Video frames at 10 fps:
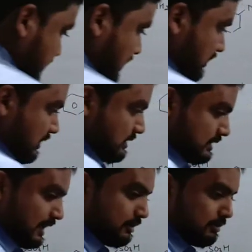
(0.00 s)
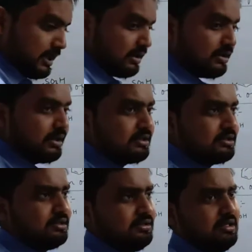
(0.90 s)
जाती है सेंड मेयर
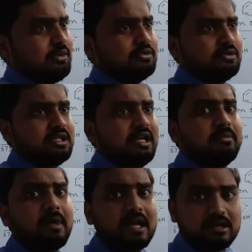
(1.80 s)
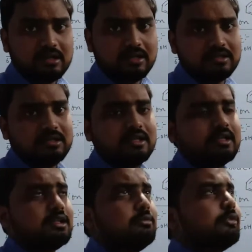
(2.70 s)
रिएक्शन या उसको सेंड मायर रिएक्शन
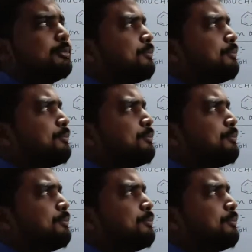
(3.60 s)
कहते हैं हम लोग